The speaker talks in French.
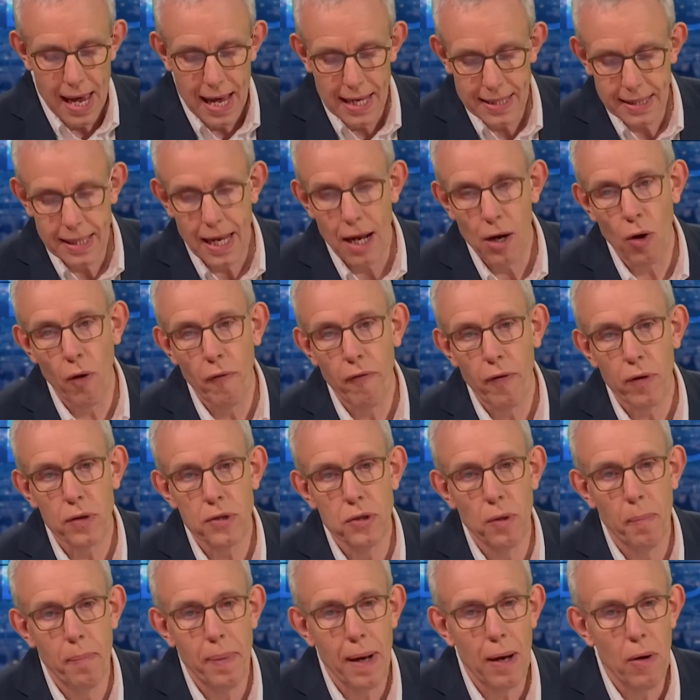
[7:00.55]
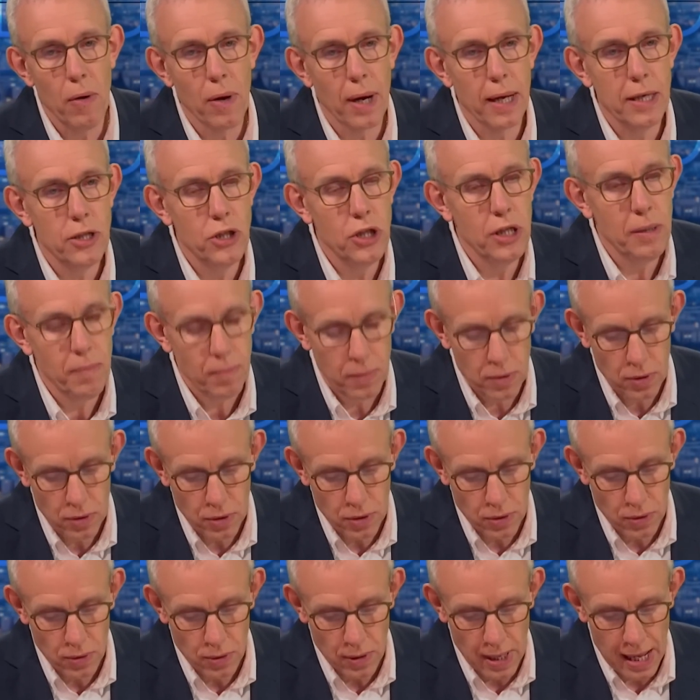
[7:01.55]
est-ce qu'elle ne renforce pas le régime
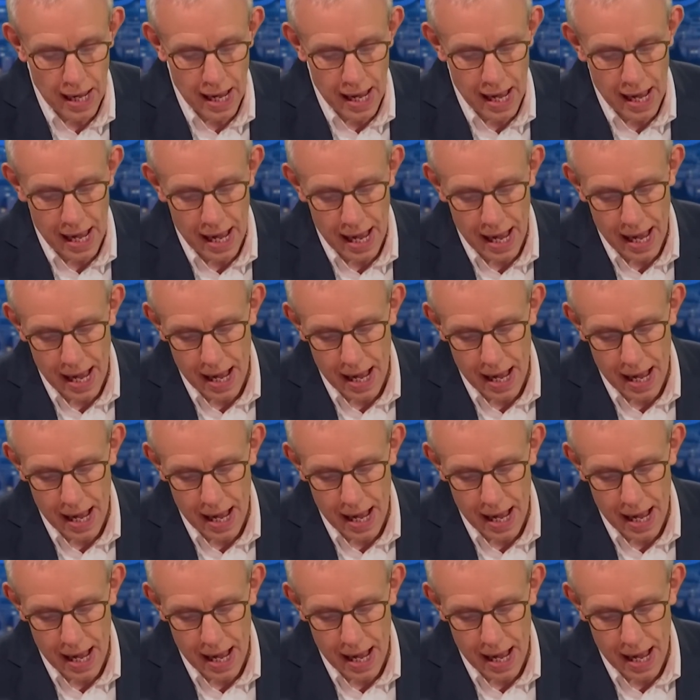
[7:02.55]
de euh,